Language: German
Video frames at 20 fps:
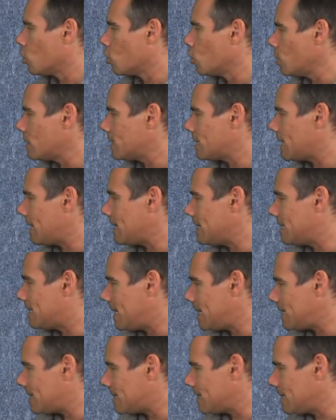Rückseitig
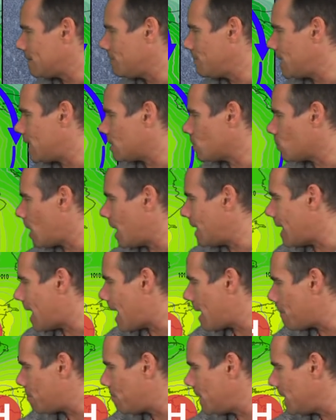setzt sich wieder so ein
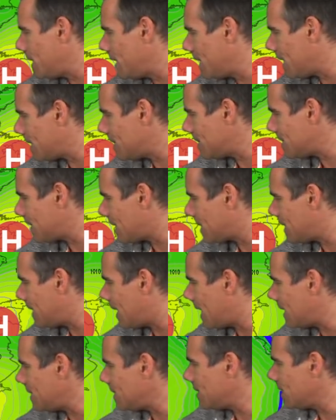Ableger des
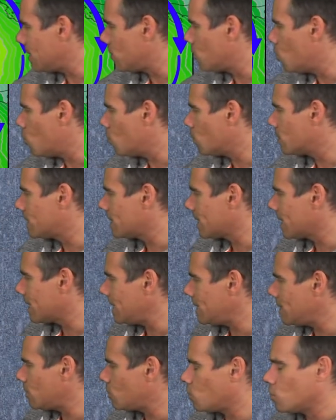Atlantikhochs
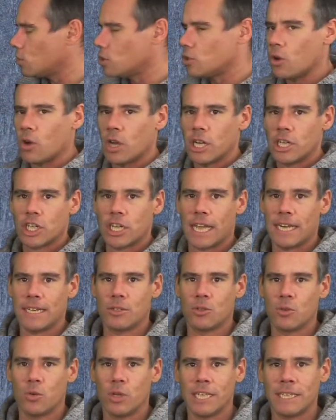Richtung
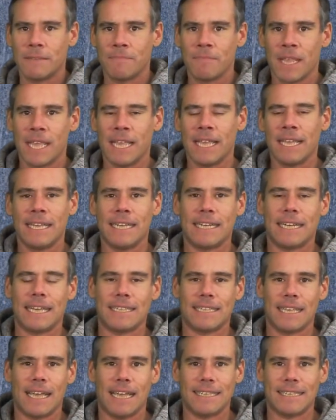Deutschland durch.
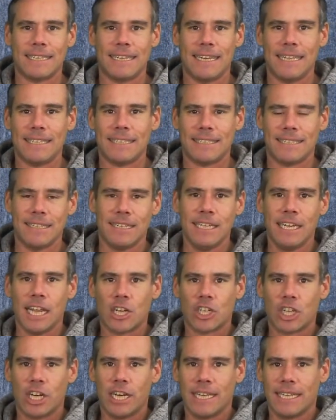Das heißt, letzte
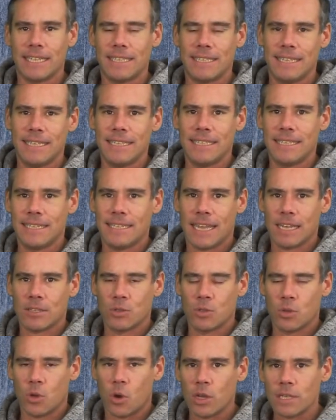Niederschläge ziehen sich nach
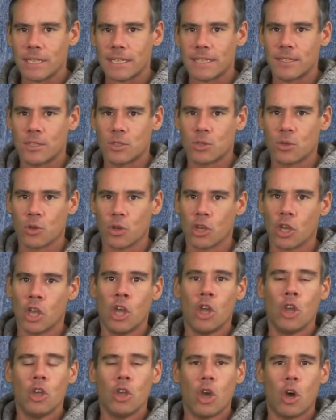Südosten zurück.
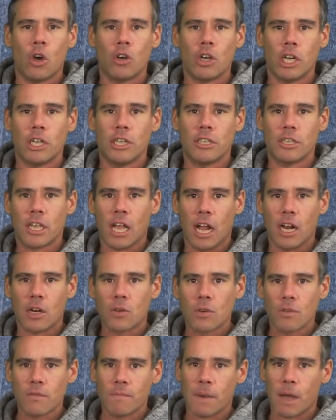Ja, und dann ist
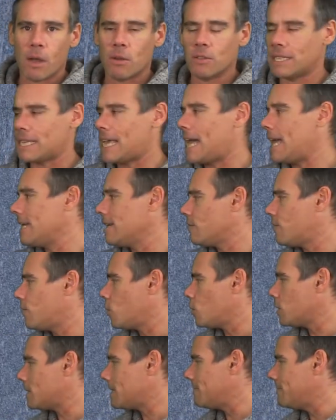Kaltluft bei uns
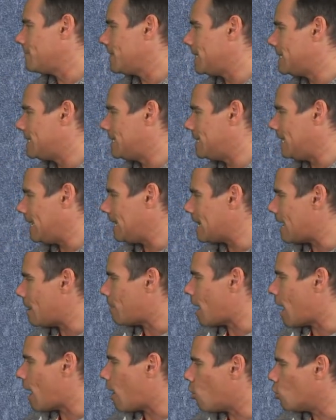eingeflossen. Wir sehen
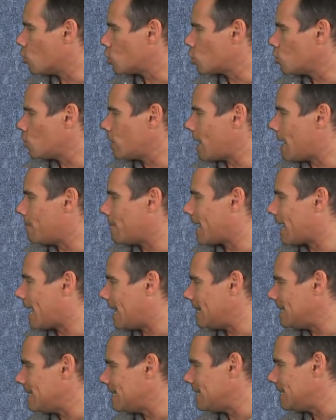aber auch schon am
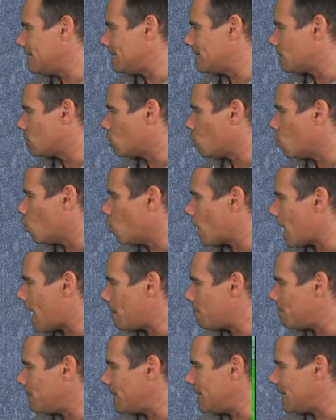Rande dieses
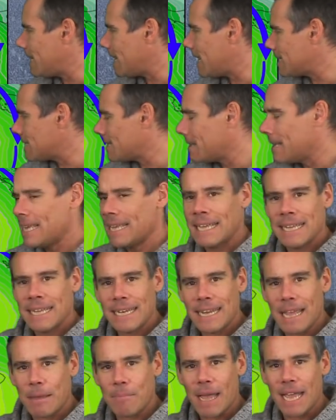Hochablegers,
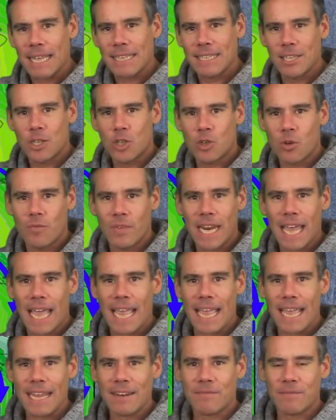da macht sich schon
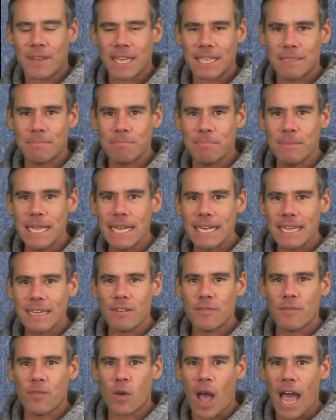wieder etwas
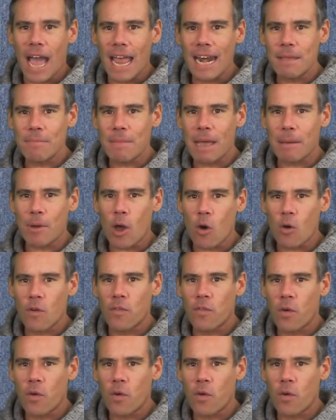mildere, vor allem aber auch